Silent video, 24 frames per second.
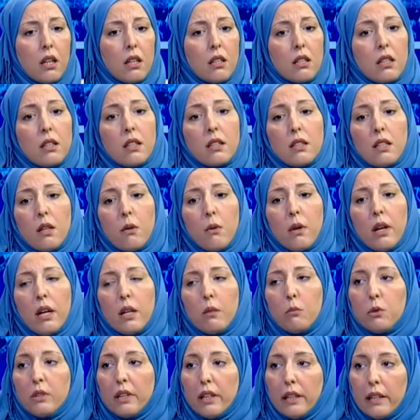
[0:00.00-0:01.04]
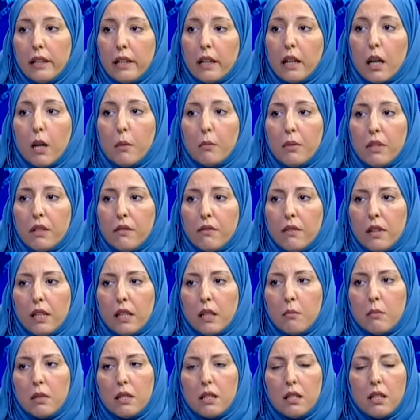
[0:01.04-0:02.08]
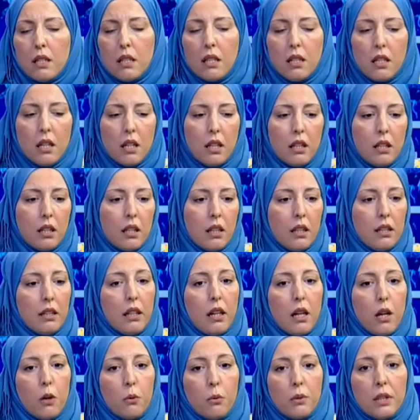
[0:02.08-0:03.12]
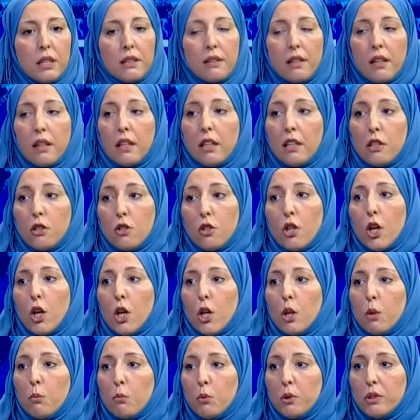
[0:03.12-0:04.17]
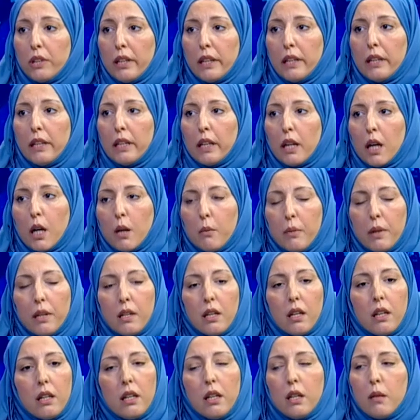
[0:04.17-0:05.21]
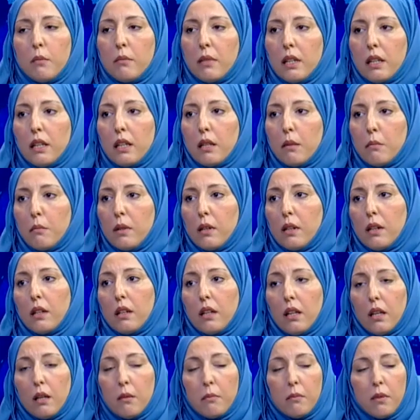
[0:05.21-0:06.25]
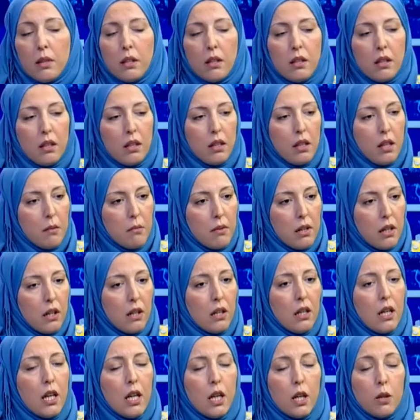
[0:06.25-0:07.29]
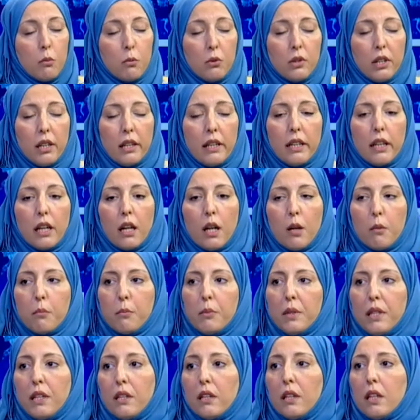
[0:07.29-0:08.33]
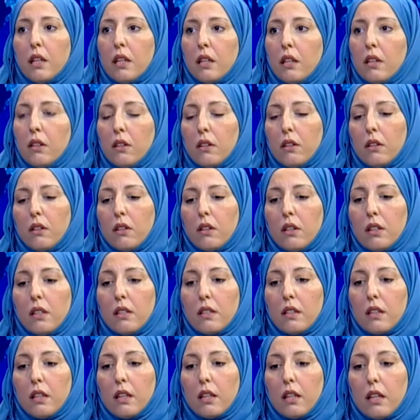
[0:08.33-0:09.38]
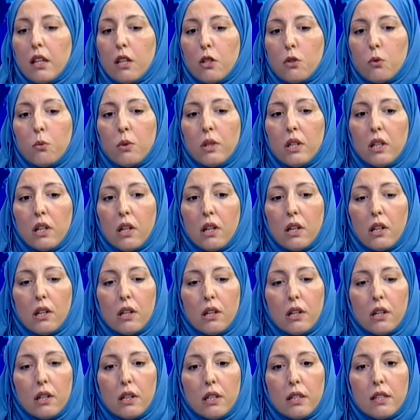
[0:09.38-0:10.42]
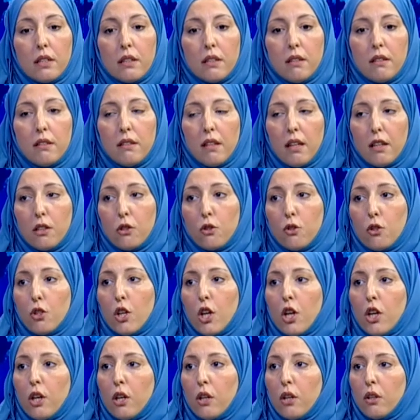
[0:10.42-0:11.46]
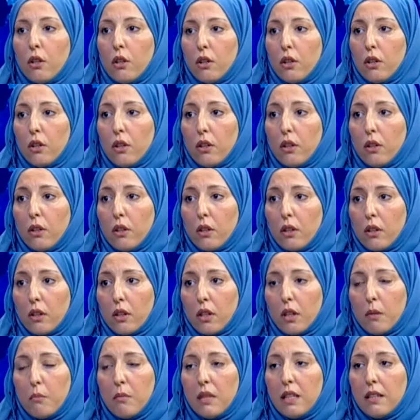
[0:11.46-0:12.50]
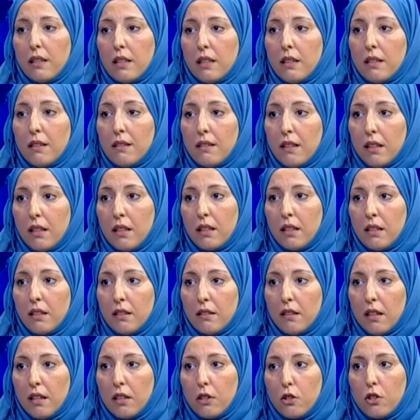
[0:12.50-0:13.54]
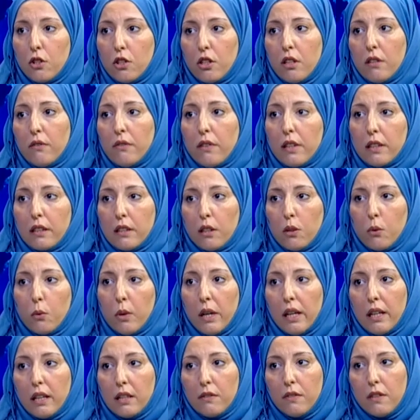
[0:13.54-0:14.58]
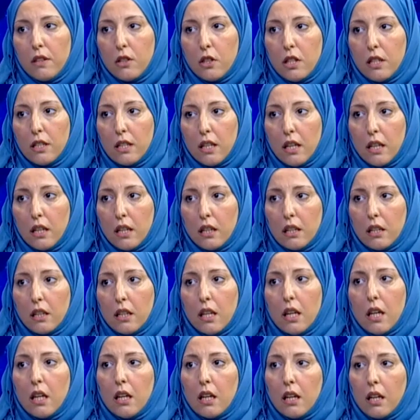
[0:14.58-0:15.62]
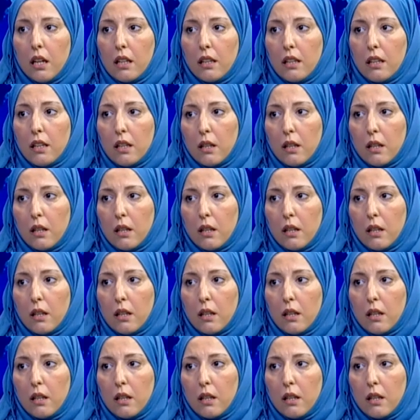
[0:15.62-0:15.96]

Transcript: سواء متعلقه بالنفايات المنزليه هنا راح تلقاو نتائج متعلقه بالحمله الكم الحمله المتعلقه باستخراج ولا استنتاج آه، كميه الانتاج للفرد الواحد في الجزائر هذه